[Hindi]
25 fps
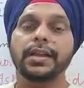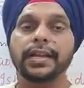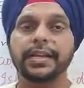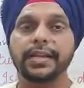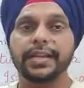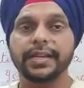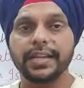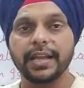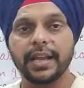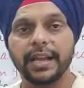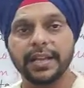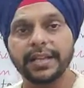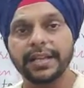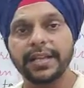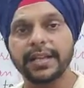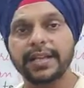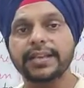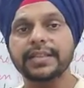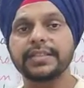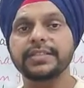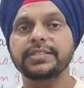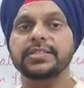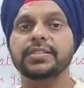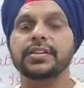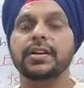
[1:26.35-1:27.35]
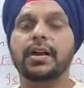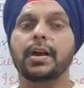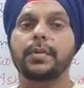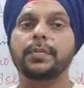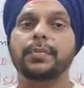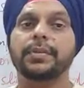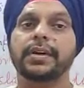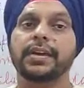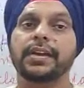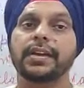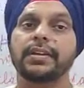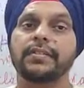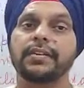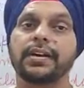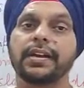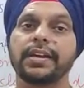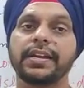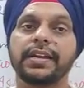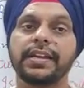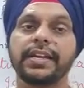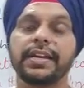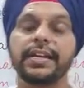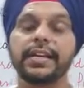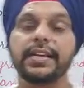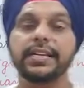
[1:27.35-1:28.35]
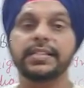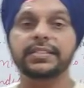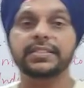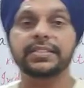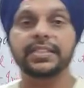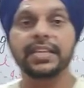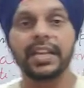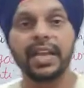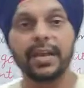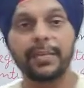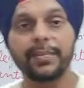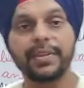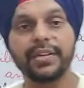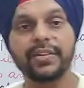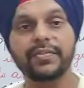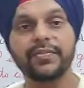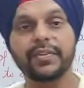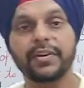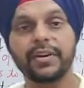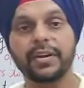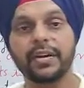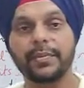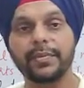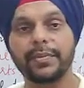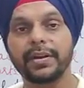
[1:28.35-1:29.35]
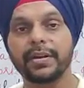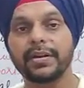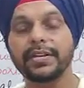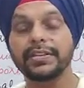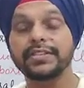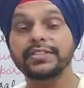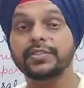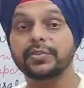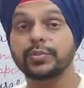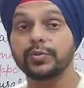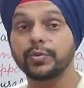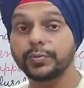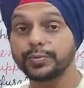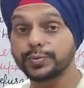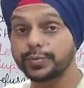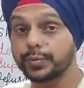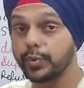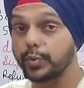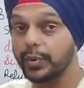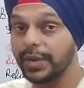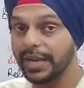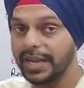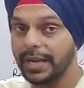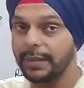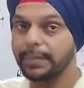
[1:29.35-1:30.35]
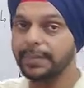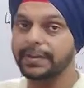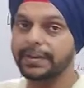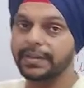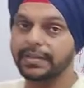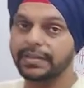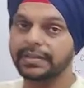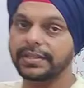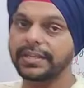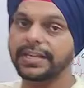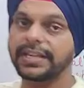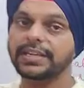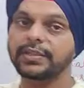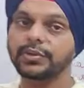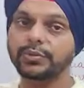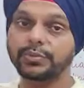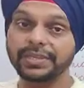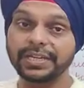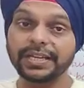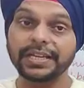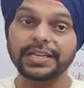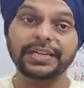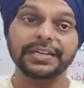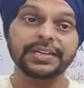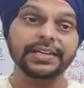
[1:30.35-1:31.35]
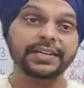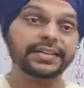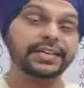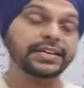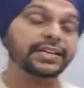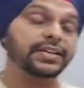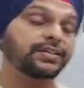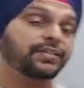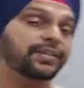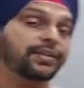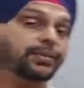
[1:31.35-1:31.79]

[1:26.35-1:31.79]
इंडिया के अगेंस्ट काम करने वाले इस्लामिक फंडामेंटलिस्ट ग्रुप्स को हेल्प करते हैं तो ये इंडिया की